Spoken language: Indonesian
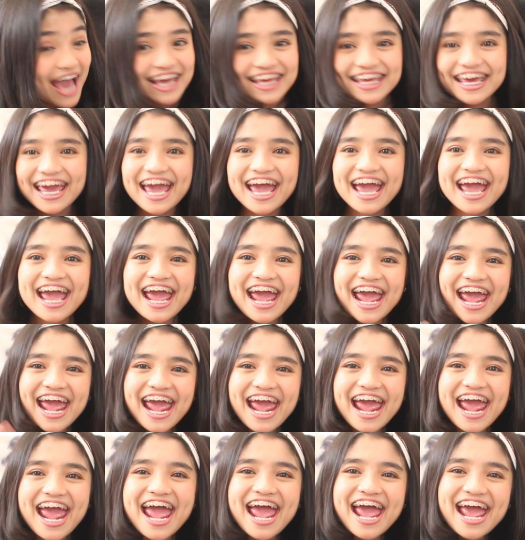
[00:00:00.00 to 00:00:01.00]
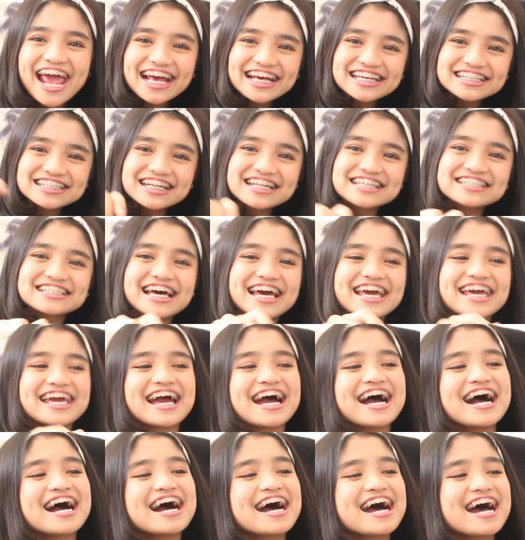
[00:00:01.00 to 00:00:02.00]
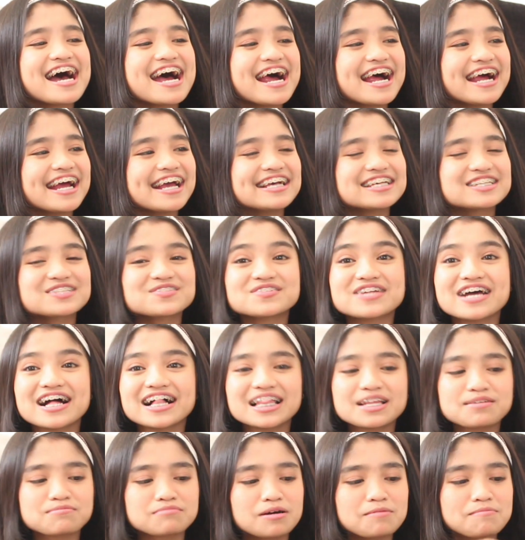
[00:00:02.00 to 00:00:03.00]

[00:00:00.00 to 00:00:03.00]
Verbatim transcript: Yeay, selesai guys! Sudah 5